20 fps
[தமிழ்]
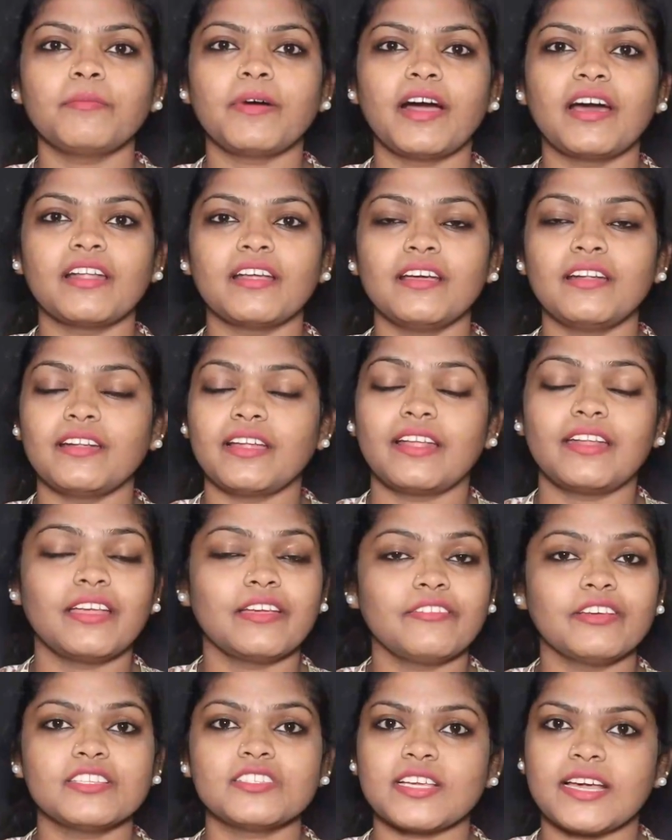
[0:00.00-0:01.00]
மாற
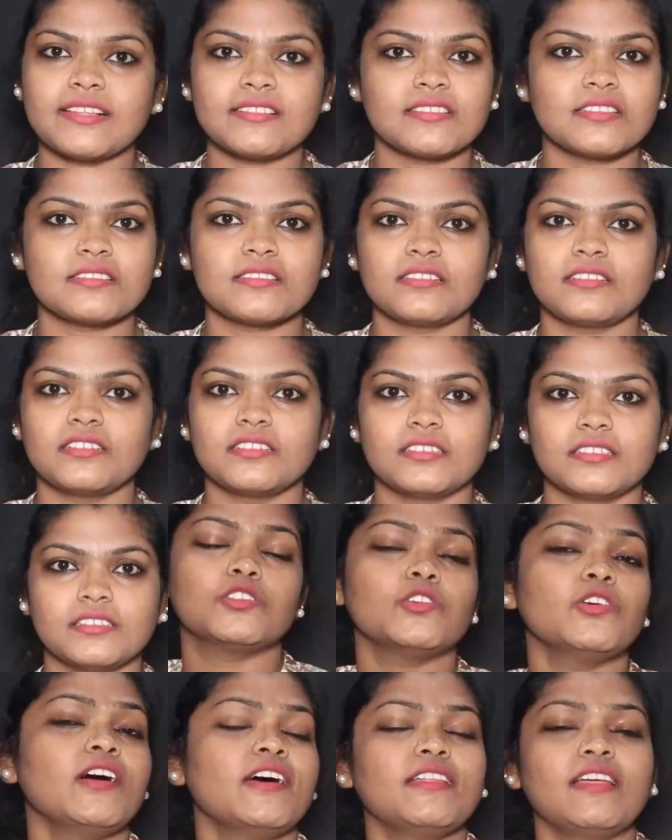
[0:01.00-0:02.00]
நிறையவே சான்சஸ் இருக்குது ஸோ